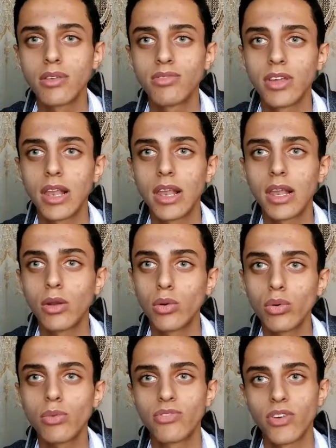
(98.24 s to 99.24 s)
في
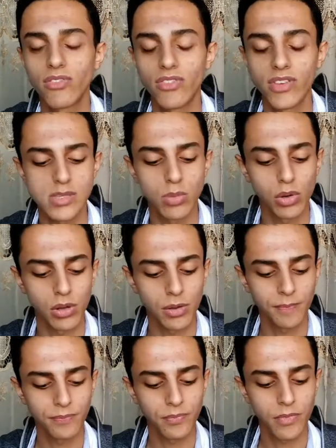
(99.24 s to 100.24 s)
الجروب في الفيسبوك
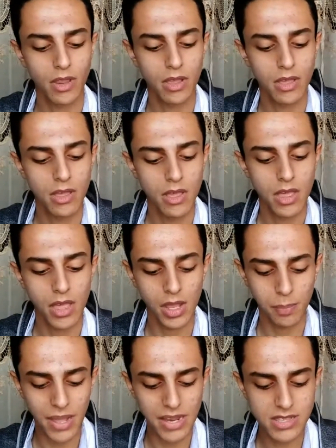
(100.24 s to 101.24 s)

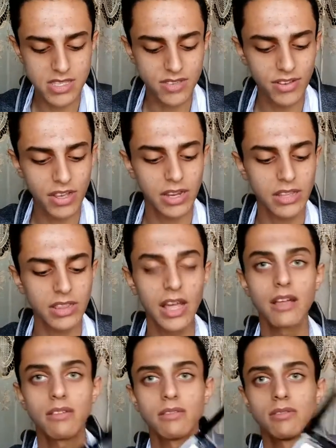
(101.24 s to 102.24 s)
الباليت دي
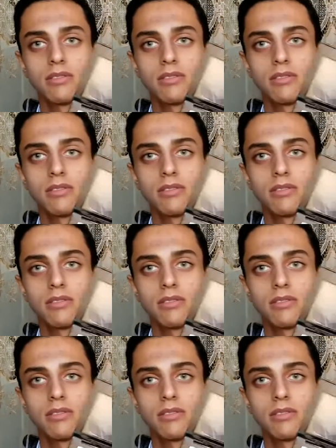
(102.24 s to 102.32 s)
فكرتها